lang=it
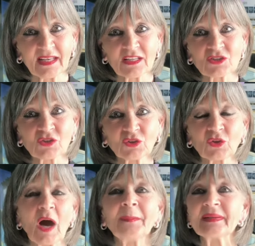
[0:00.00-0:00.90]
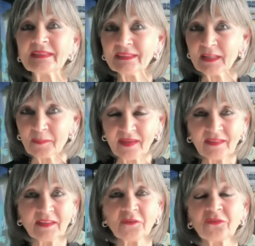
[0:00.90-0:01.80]
Sono
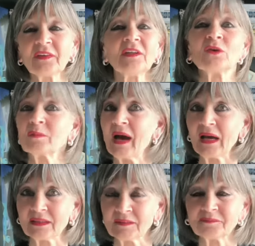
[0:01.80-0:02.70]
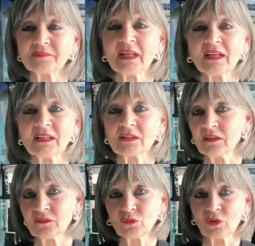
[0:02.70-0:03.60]
apparentemente fedi normali.
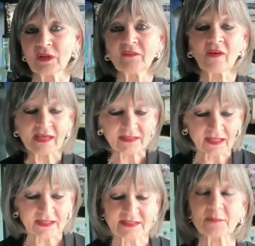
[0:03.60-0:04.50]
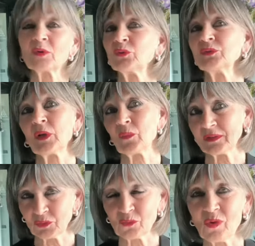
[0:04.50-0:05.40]
Eh, uno le guarda e sembrano tutte
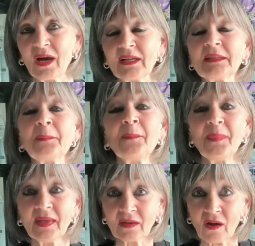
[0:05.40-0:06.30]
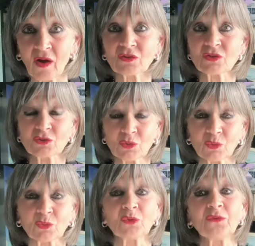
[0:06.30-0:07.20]
quante uguali, però
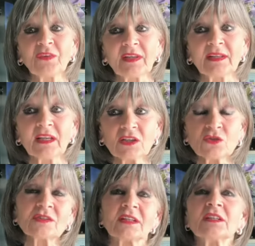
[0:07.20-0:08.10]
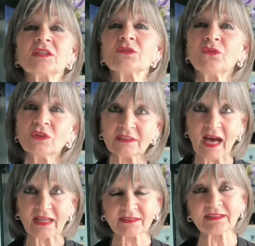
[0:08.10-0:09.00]
sono fedi che sono state
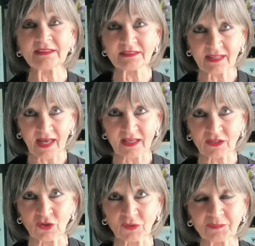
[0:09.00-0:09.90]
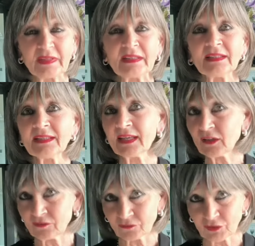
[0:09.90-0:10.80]
svuotate all'interno, il
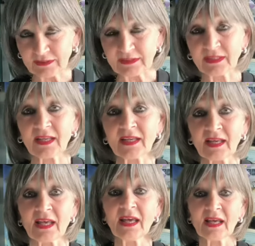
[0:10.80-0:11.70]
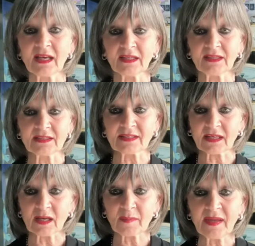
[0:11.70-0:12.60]
che vuol dire che
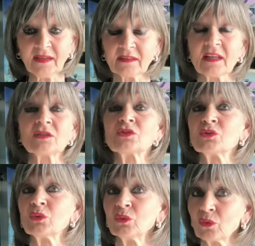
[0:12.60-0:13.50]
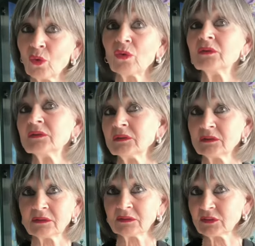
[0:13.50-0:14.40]
esternamente sono,
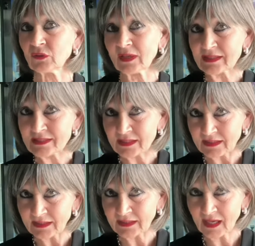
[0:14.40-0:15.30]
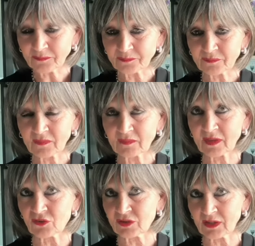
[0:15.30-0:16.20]
eh, c'è una lastrina
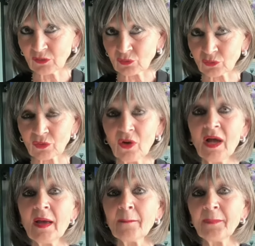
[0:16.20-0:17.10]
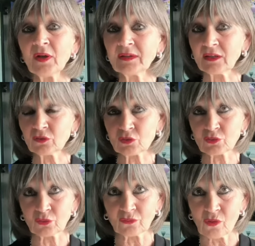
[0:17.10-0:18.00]
che gira intorno, però dentro
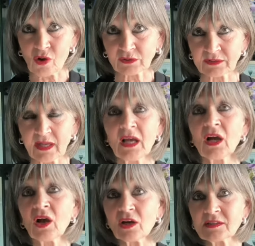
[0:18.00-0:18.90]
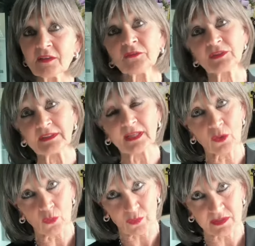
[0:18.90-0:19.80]
sono vuote. Cosa vuol
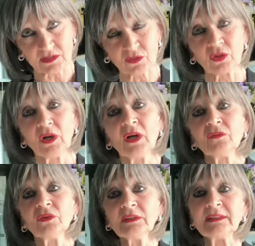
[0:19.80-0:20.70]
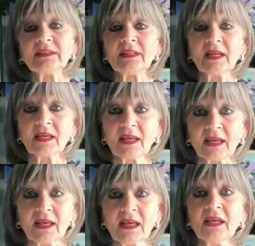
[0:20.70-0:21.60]
dire questo? Vuol dire
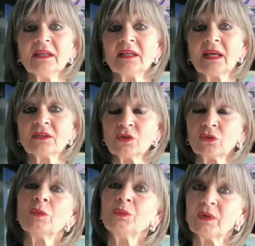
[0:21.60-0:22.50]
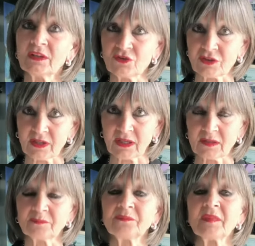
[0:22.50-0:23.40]
che sono più
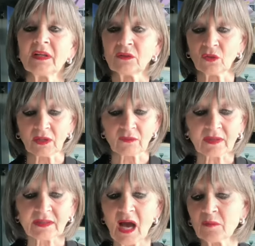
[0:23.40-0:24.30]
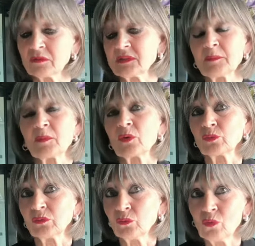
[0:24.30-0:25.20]
leggere, noi le guardiamo,
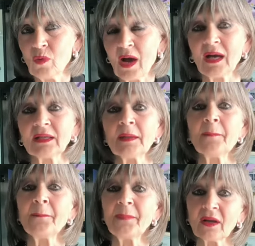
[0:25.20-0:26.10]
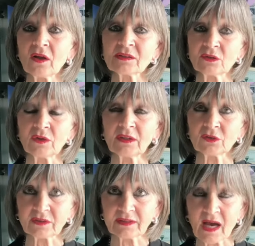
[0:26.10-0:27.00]
sembrano uguali, però se noi le
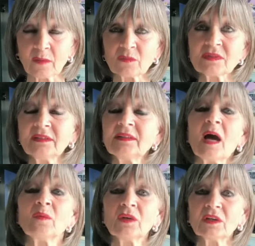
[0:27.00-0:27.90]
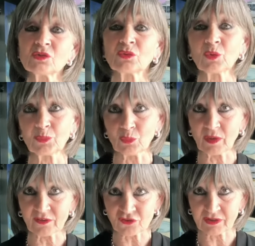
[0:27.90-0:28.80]
tocchiamo sentiamo che sono più
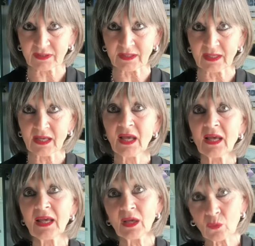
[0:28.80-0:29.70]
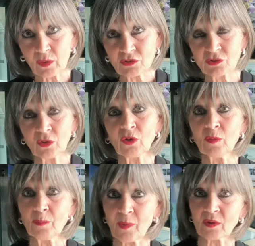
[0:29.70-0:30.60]
leggere e questo
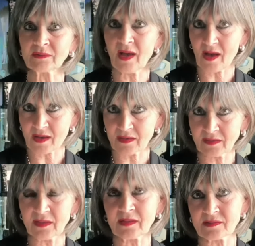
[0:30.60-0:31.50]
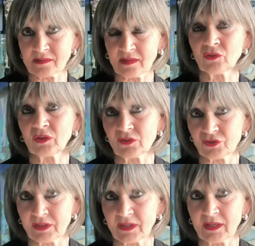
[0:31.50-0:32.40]
comporta anche che essendo
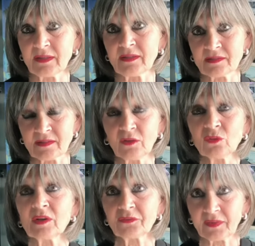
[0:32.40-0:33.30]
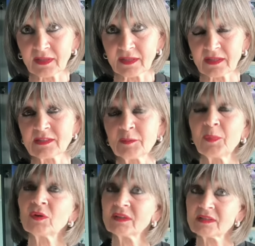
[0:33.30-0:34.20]
leggere ed essendo una fede che si
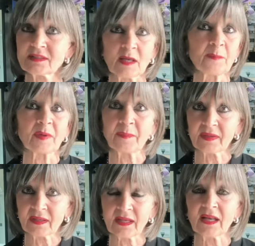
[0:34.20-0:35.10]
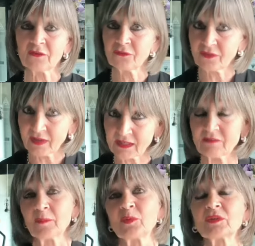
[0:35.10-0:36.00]
porta sempre perché la
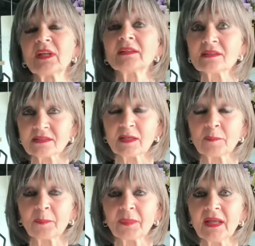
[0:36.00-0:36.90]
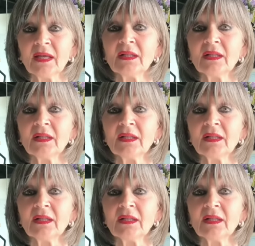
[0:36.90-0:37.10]
fede va portata sempre,